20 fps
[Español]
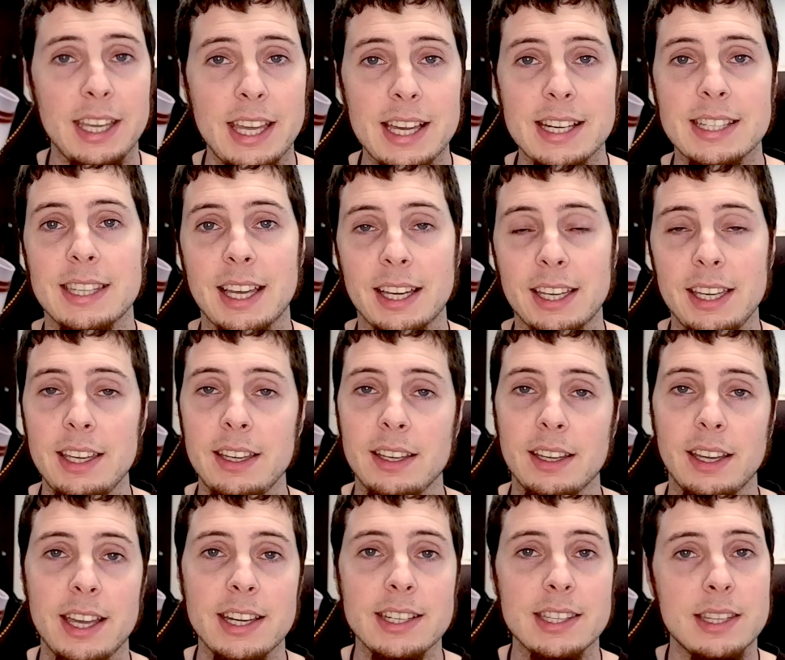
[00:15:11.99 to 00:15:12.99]
Y hasta
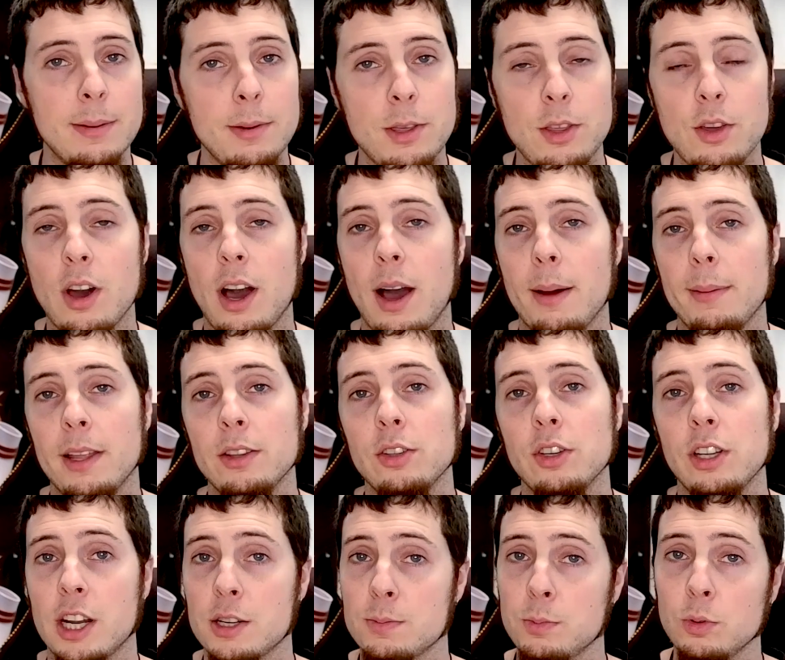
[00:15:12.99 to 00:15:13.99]
aquí este vídeo
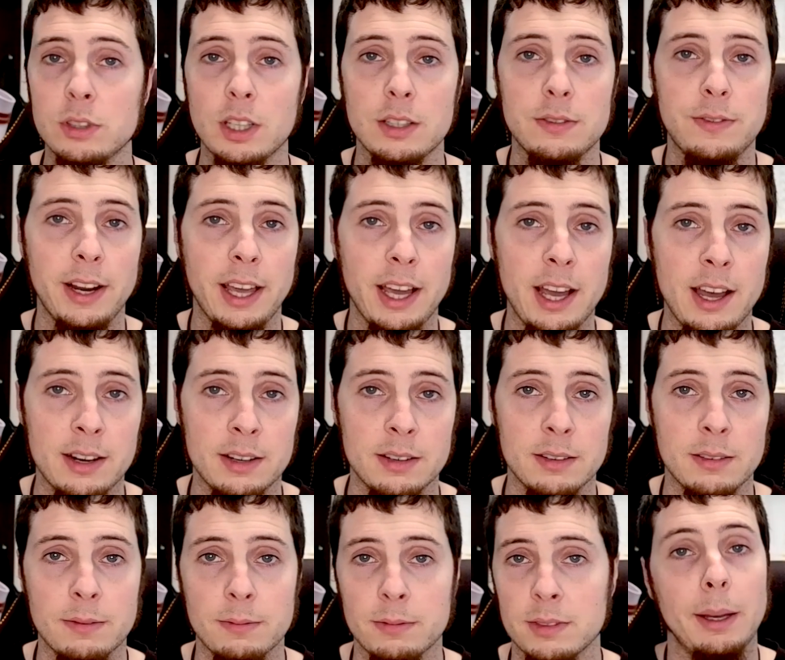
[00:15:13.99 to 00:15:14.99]
hablando de las puntas
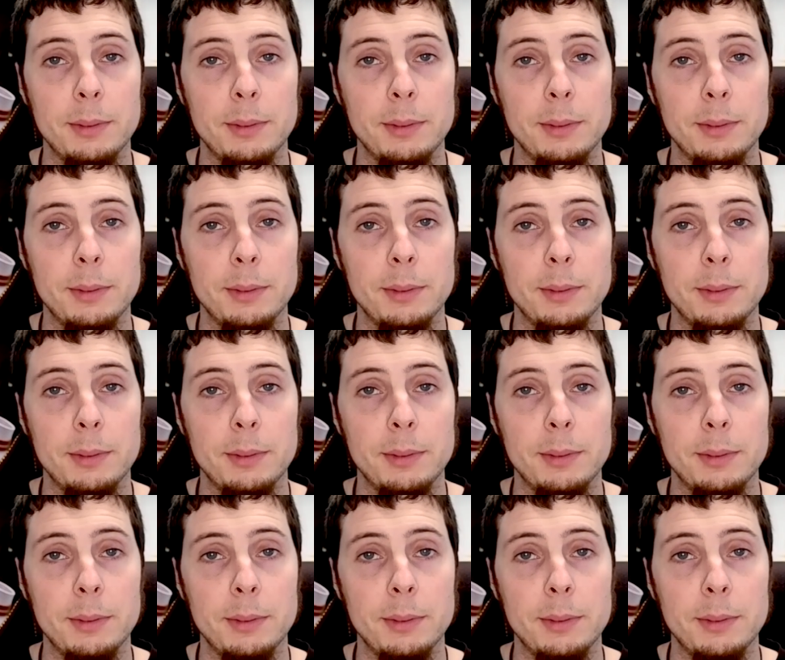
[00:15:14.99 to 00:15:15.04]
freehand.